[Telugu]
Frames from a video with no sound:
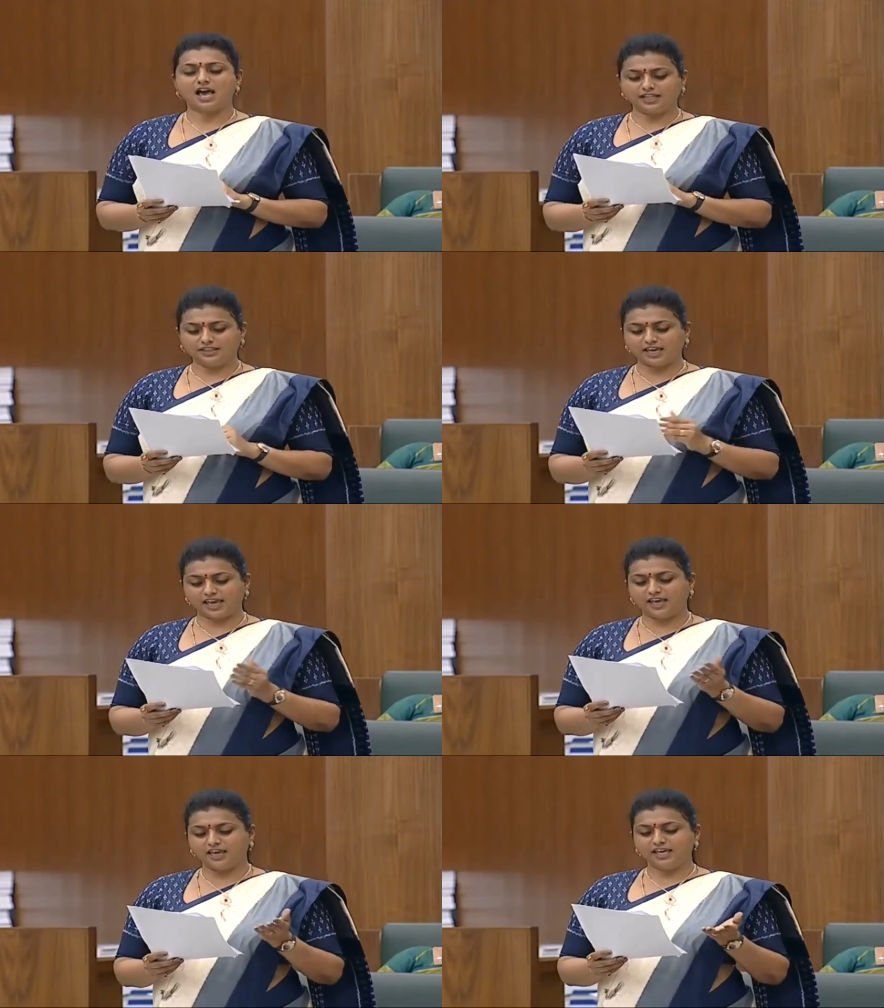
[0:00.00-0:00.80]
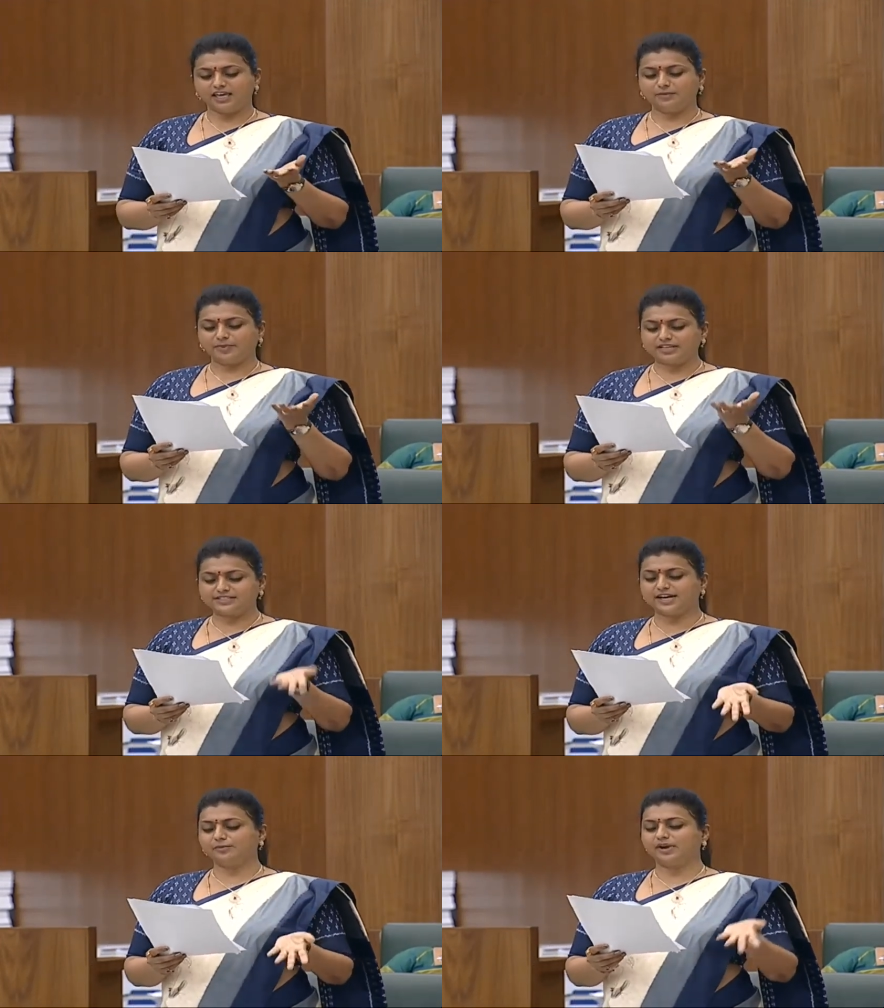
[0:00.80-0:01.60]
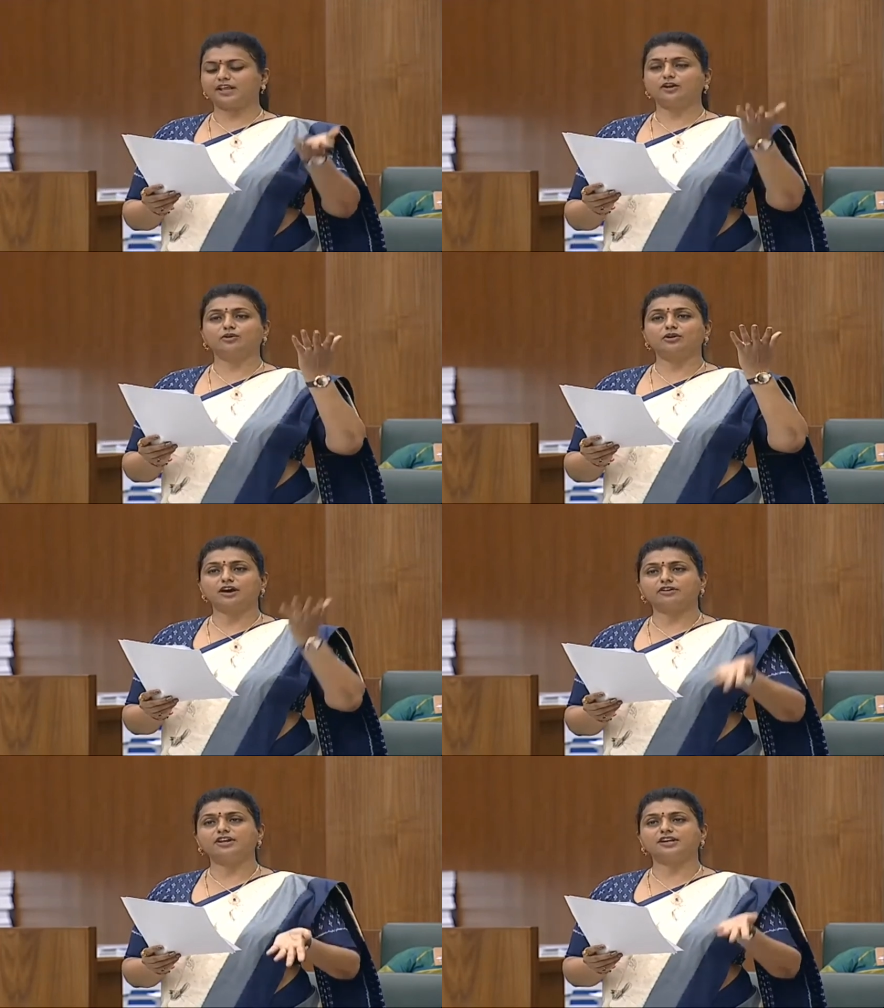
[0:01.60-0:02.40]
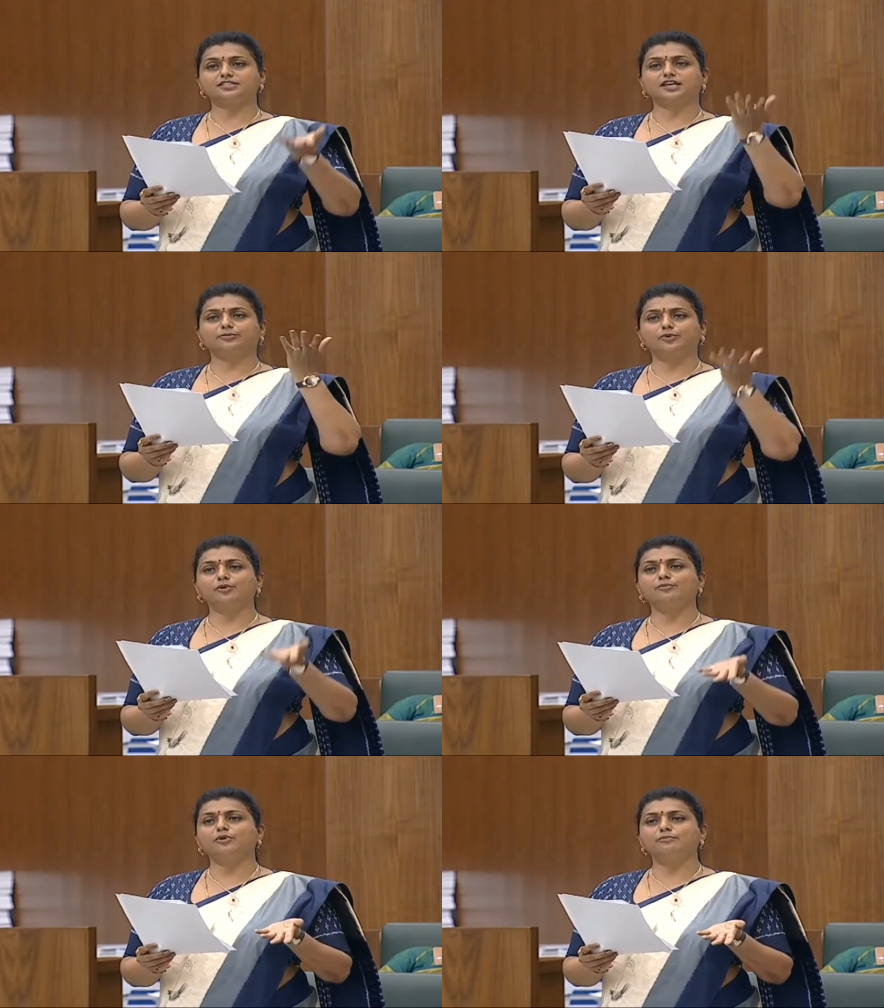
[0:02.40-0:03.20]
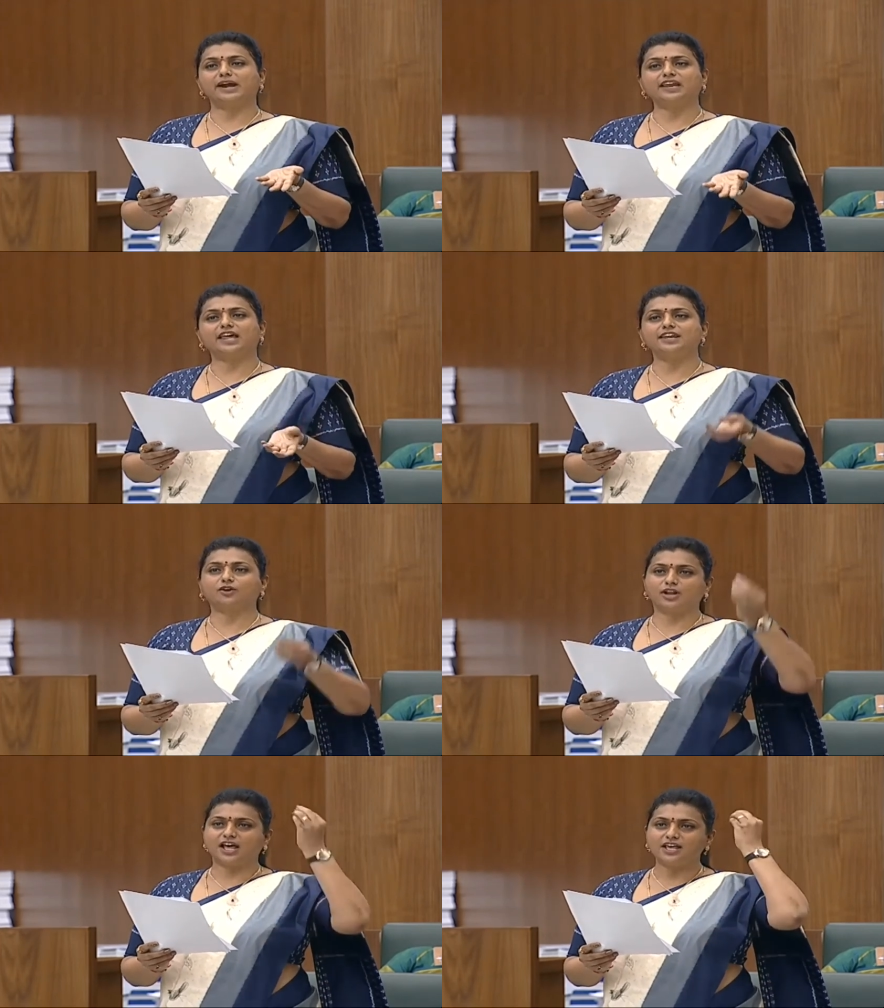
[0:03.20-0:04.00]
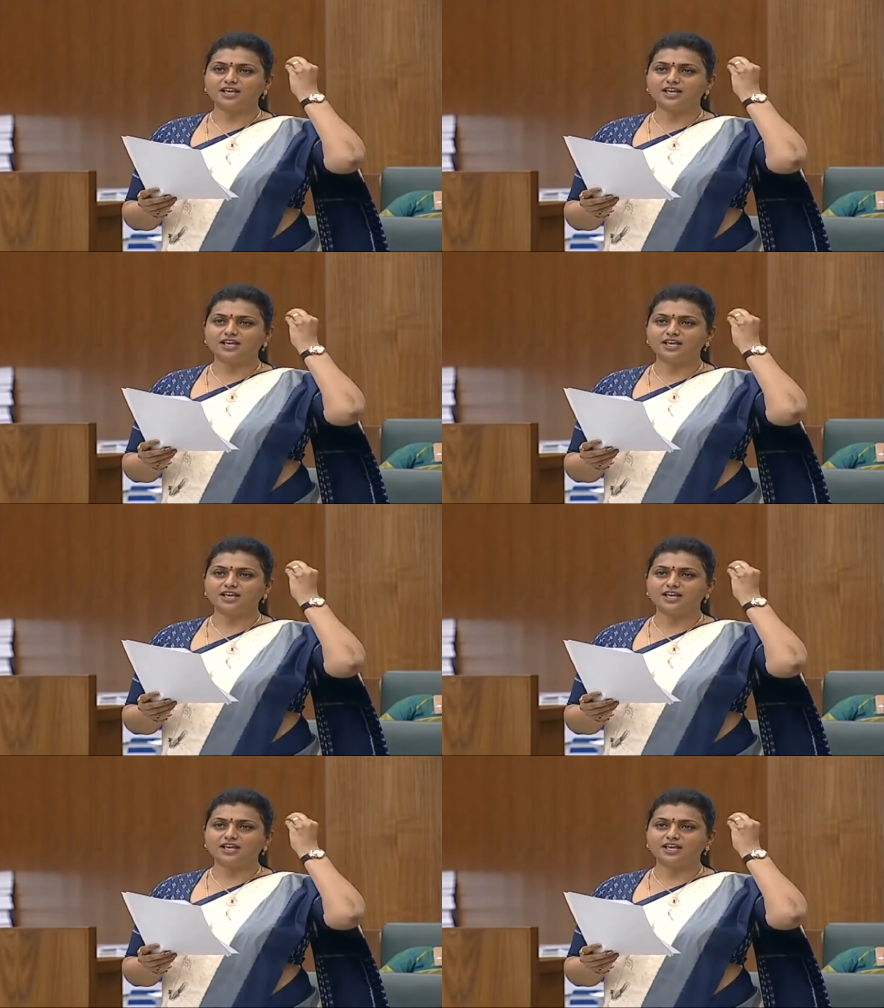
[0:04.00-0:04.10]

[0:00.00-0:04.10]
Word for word: అందుకే ఈ ప్రెసిడెంట్ మెడలు గవర్నర్ రిజర్వ్ భూమ్ భూమ్ అన్ని కూడా